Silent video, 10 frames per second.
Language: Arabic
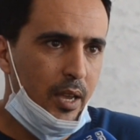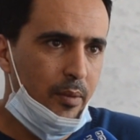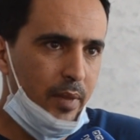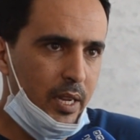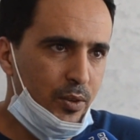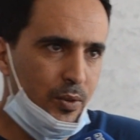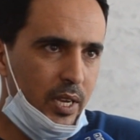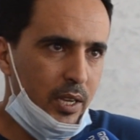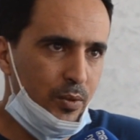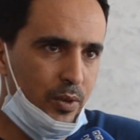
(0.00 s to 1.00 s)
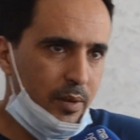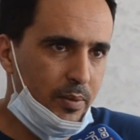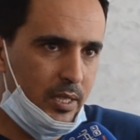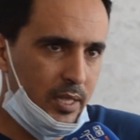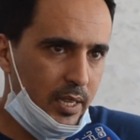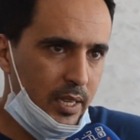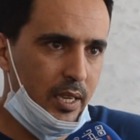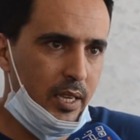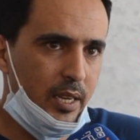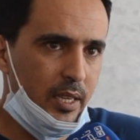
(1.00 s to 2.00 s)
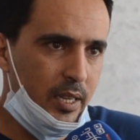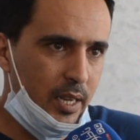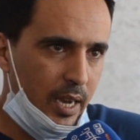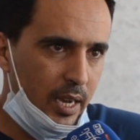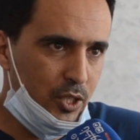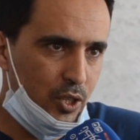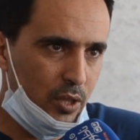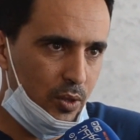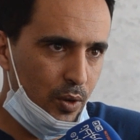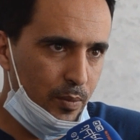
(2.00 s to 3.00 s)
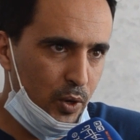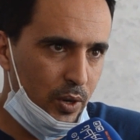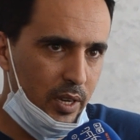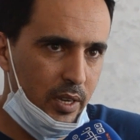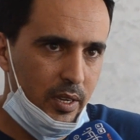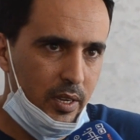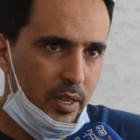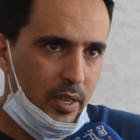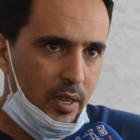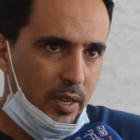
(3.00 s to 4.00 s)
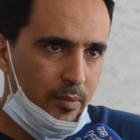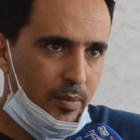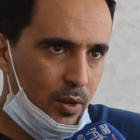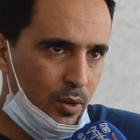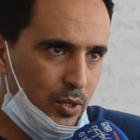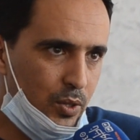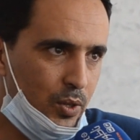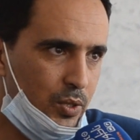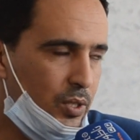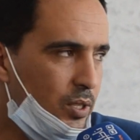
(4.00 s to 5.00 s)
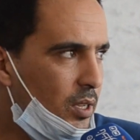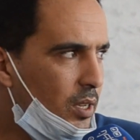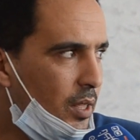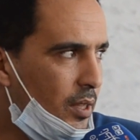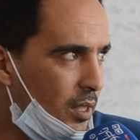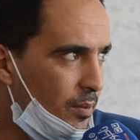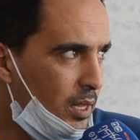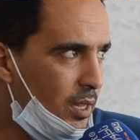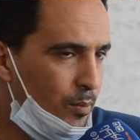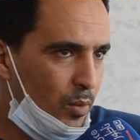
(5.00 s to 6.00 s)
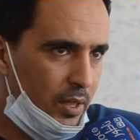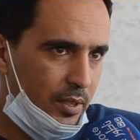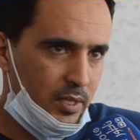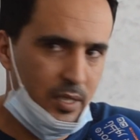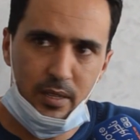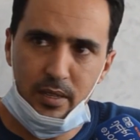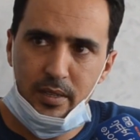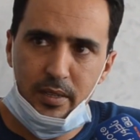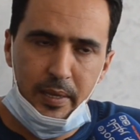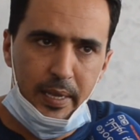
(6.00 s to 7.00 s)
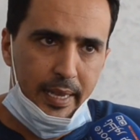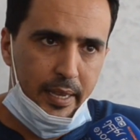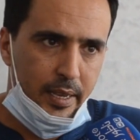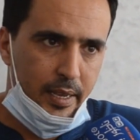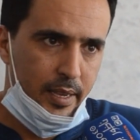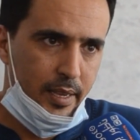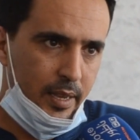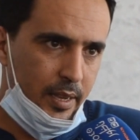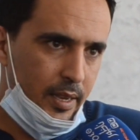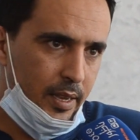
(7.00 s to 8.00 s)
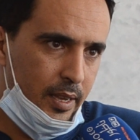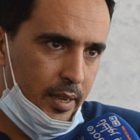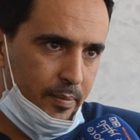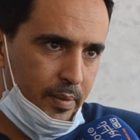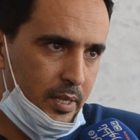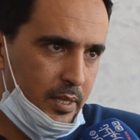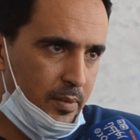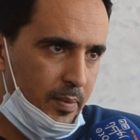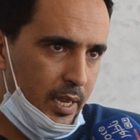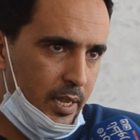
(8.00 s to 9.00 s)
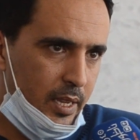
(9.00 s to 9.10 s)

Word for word: من ينادون بالتغيير يني غايتجا الطموح بخصوص هاد خدمة طموات نسن آه، بالنسبة